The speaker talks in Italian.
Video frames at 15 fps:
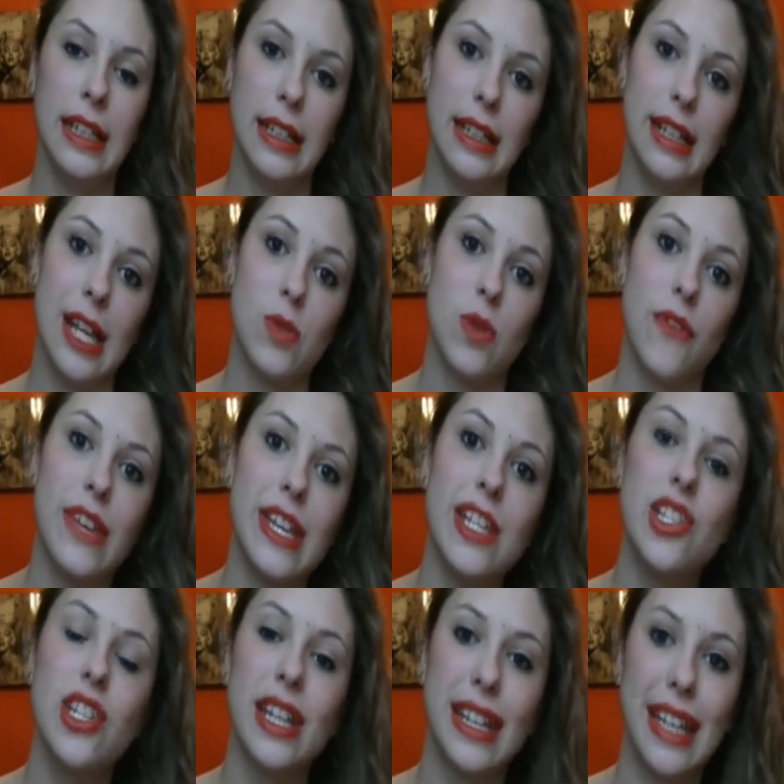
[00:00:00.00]
la sua
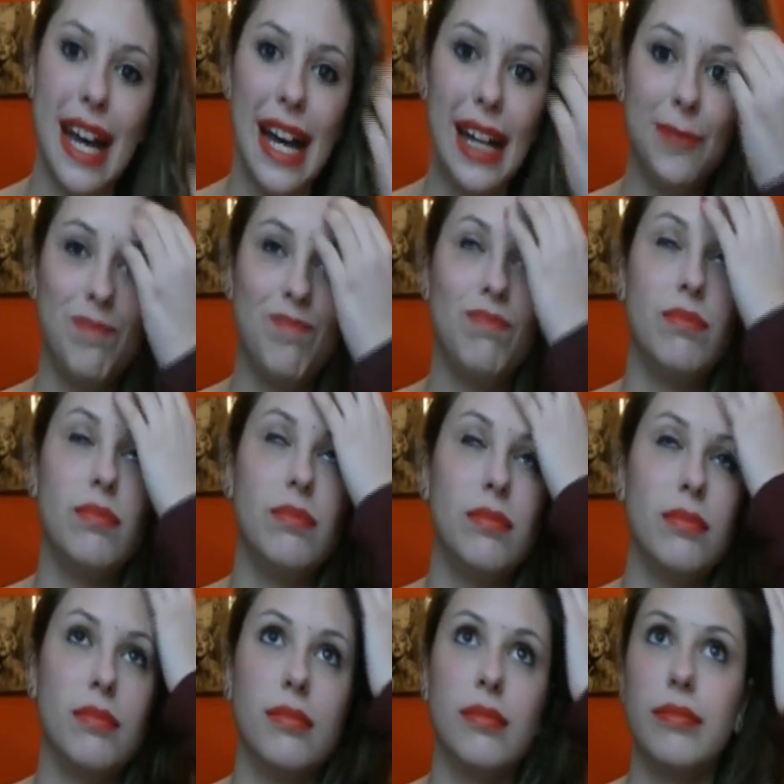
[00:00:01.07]
vincita,
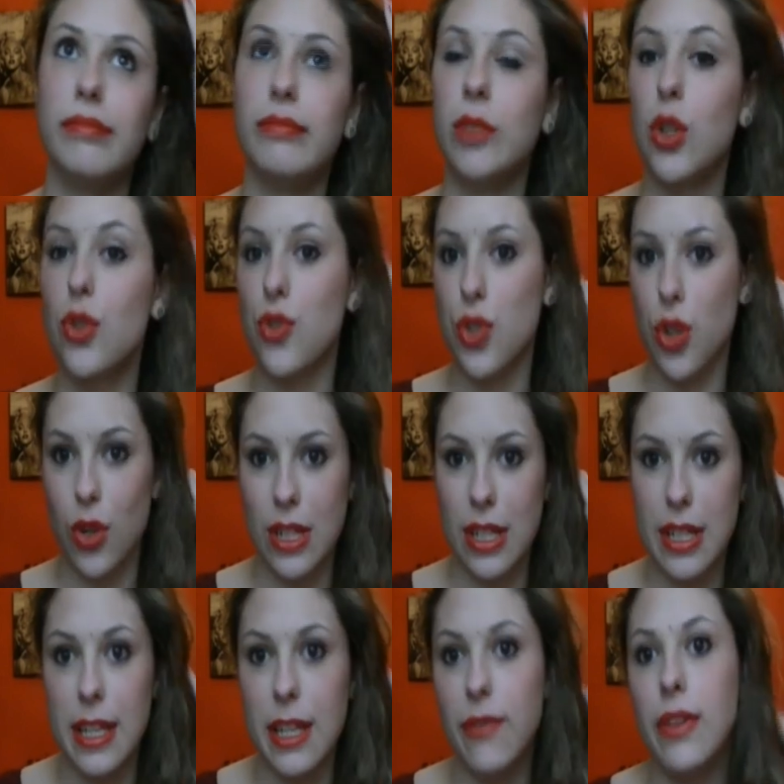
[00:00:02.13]
mm, non so cosa
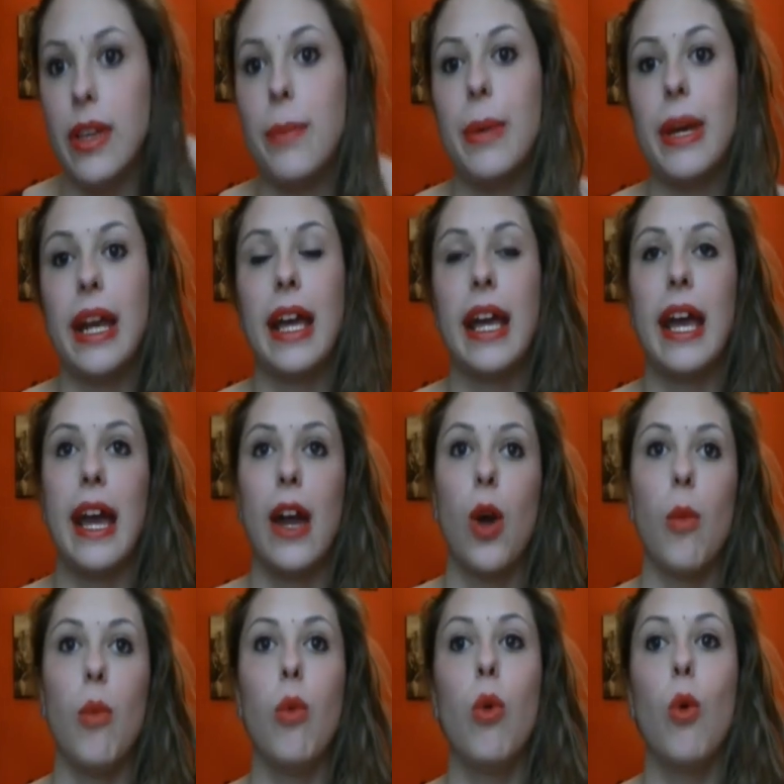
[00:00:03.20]
dirvi, perché
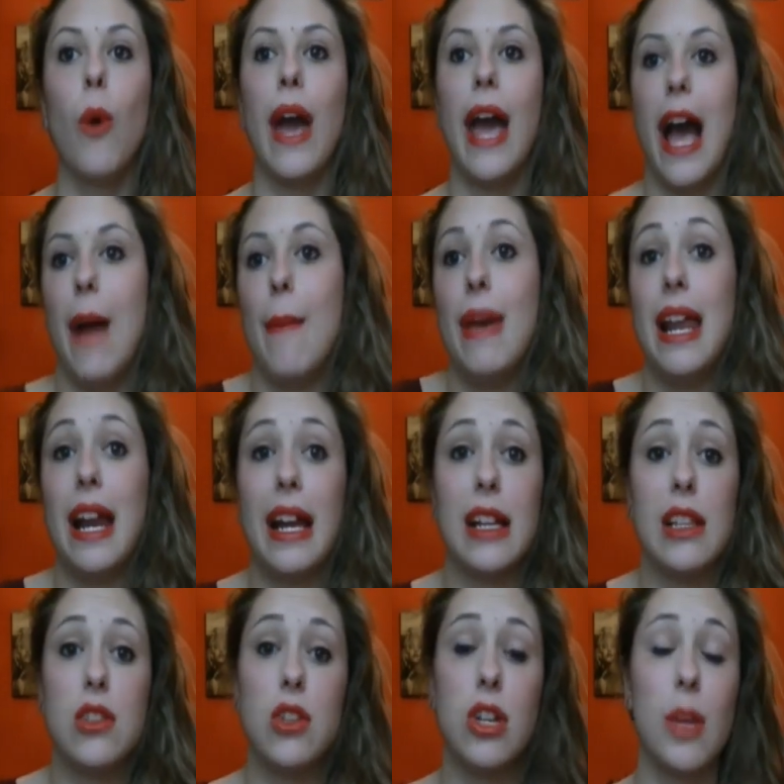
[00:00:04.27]
comunque a me la
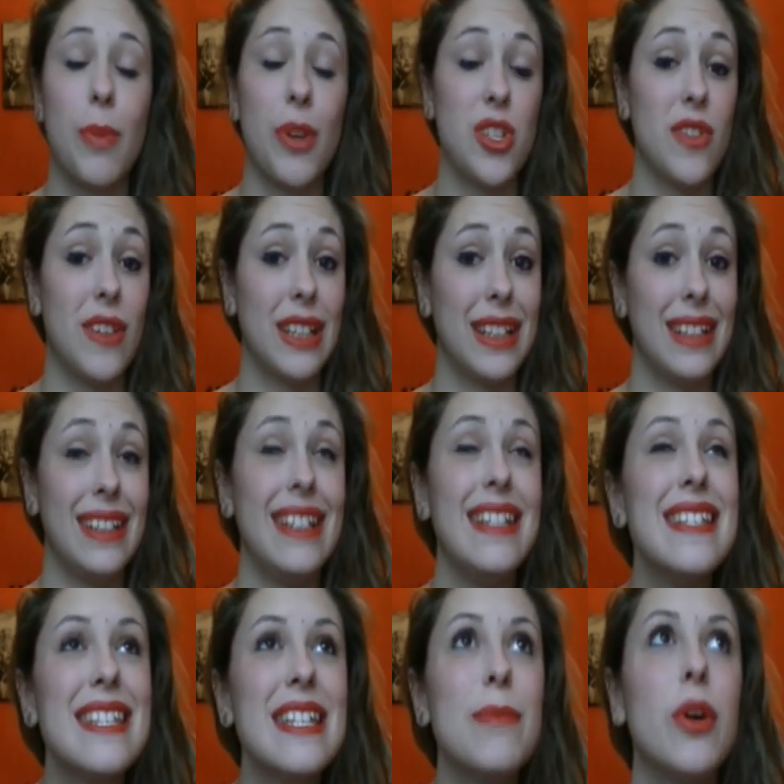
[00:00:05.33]
canzone piaceva
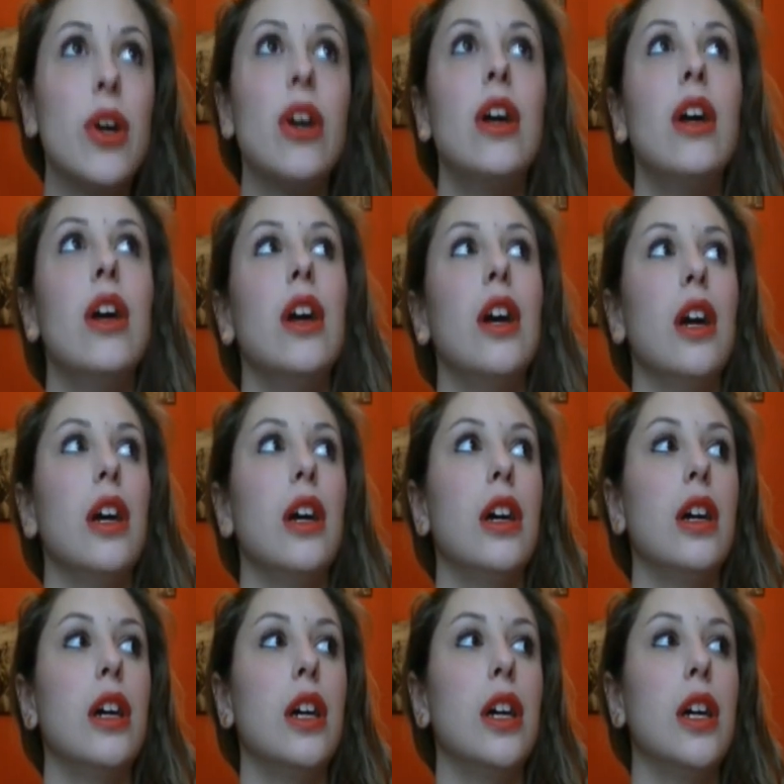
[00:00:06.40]
tantissimo.
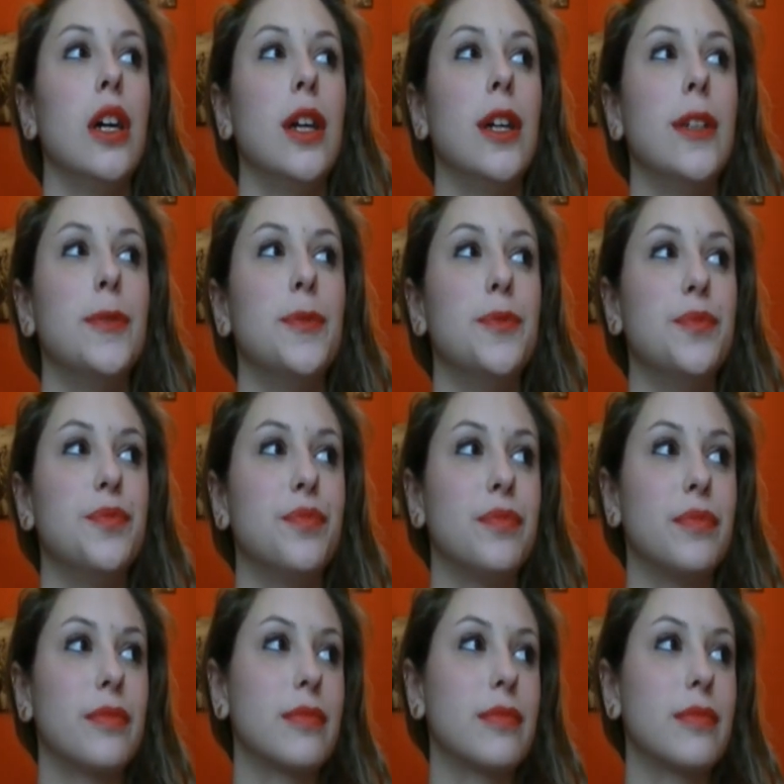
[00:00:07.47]
Um,